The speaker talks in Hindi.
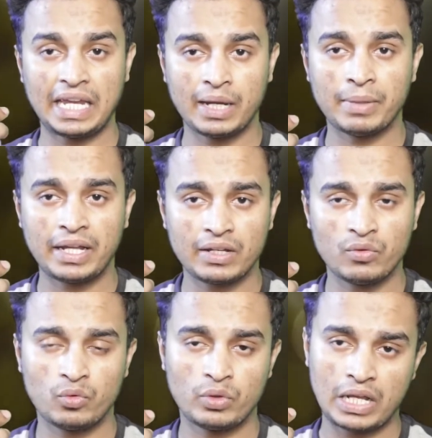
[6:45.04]
एम आई का
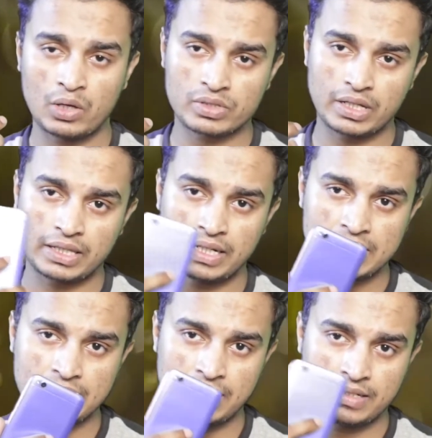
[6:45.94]
फ़ोन है उसके अंदर
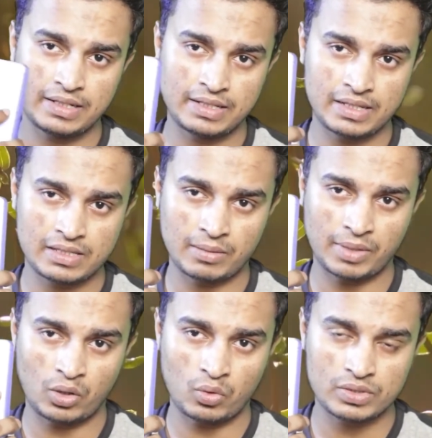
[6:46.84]
ये सारी चीज़ें
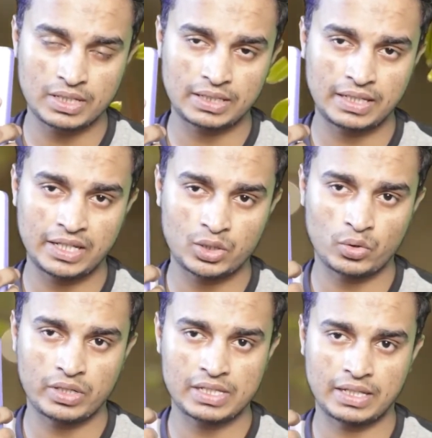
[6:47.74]
इस्तेमाल हो सकती हैं
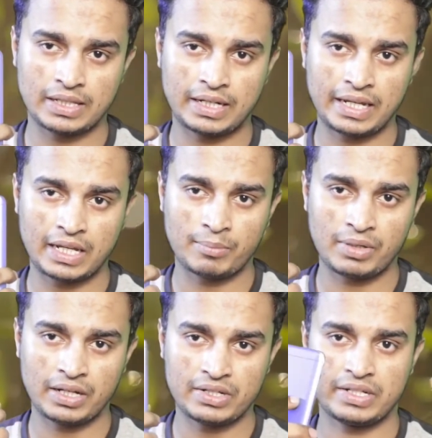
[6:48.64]
क्योंकि इसके अंदर एक
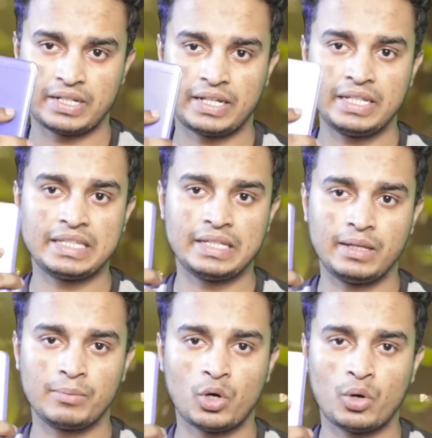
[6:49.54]
एप्लीकेशन यानी
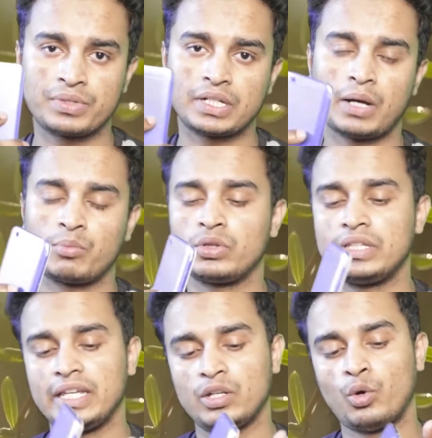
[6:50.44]
थीम का ऑप्शन आपको
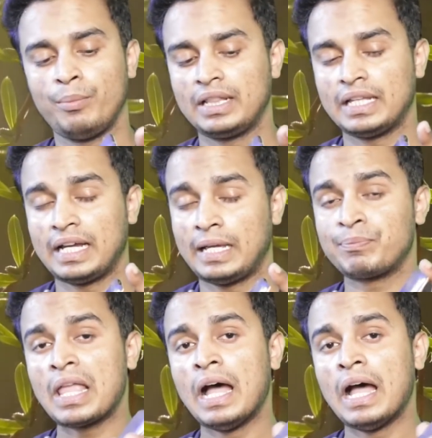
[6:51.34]
देखने को मिलता है